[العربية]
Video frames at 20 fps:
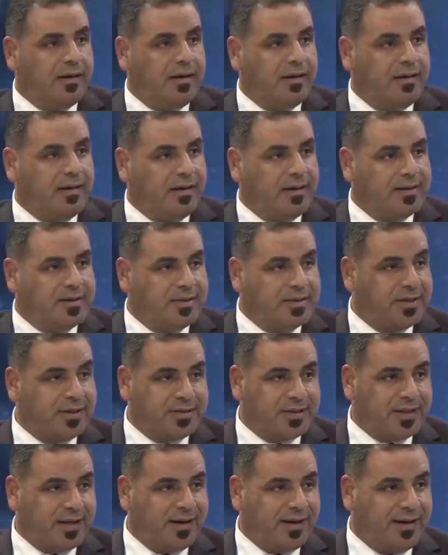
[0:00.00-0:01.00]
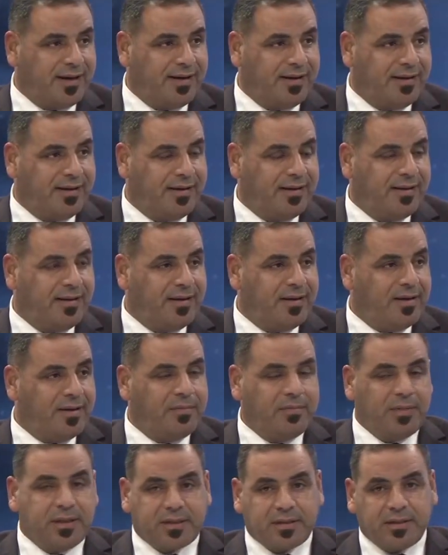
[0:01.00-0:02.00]
انا رئيس لجنه الزراعه آه.
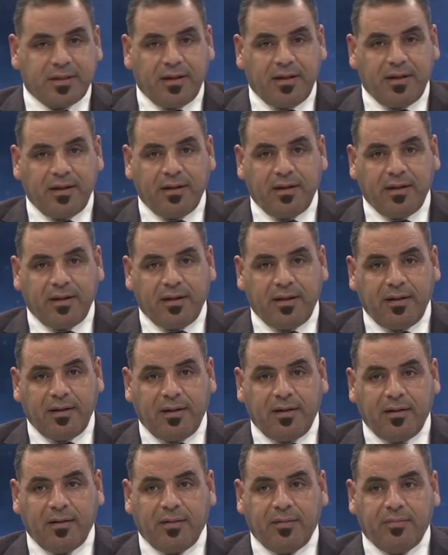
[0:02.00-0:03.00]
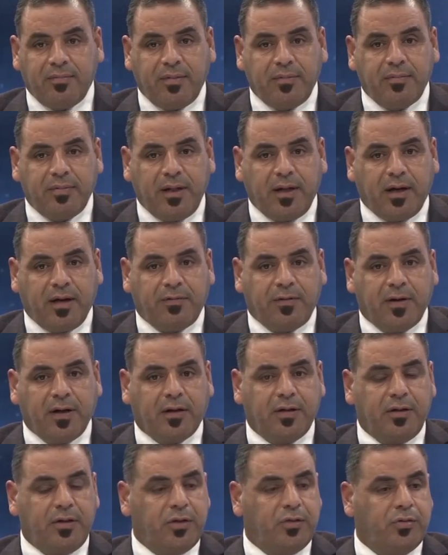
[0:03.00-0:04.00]
بس اللي بالافاق
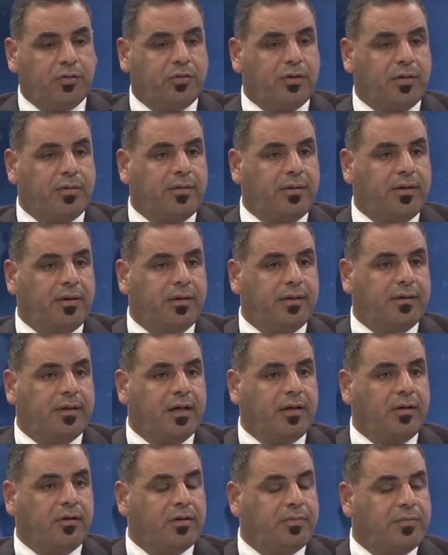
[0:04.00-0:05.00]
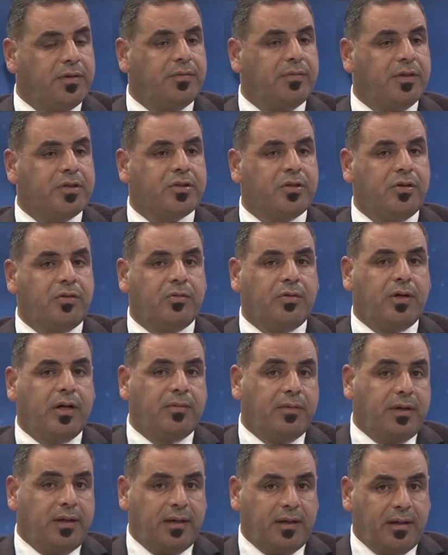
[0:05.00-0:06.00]
اللي يدور آه، داخل قبه مجلس
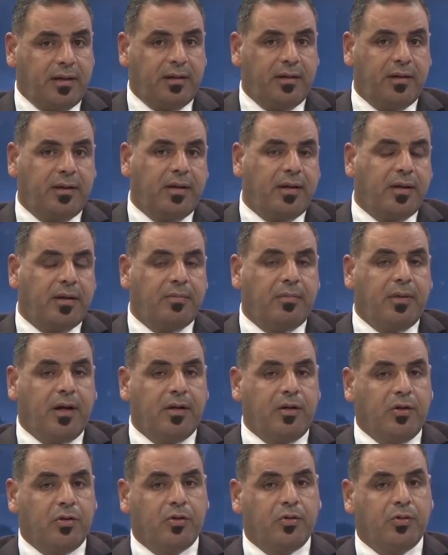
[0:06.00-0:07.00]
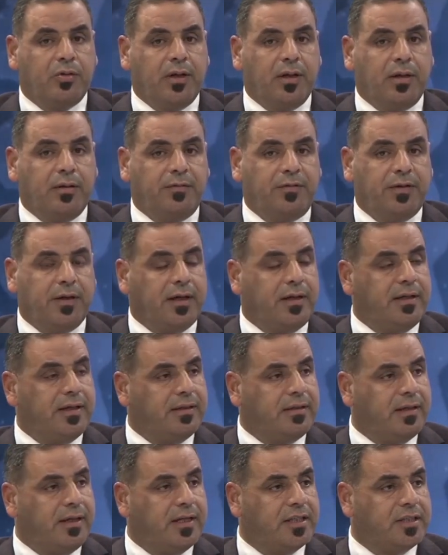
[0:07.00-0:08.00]
النواب احنا مع الأخوة في خلية
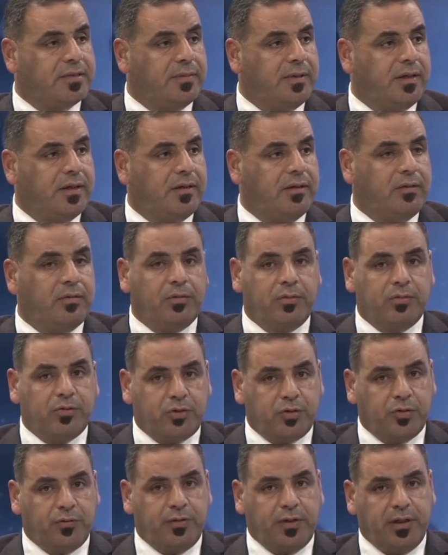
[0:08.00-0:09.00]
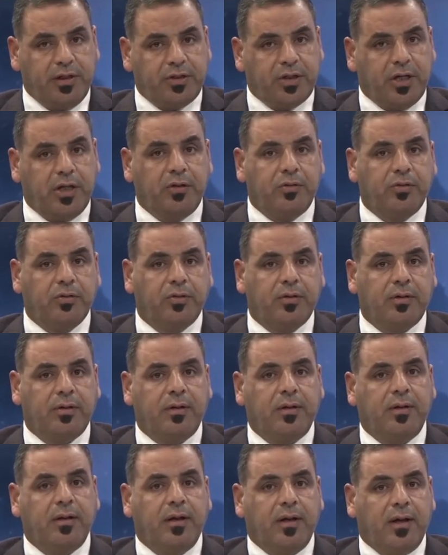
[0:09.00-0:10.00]
الأزمة ويشوف اللي جاي يدور
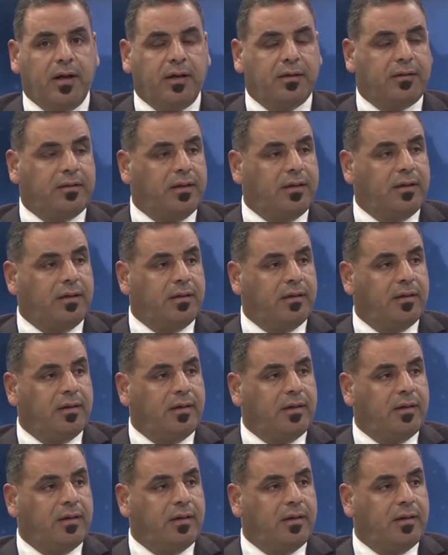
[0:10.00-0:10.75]
لا من خلال القراءة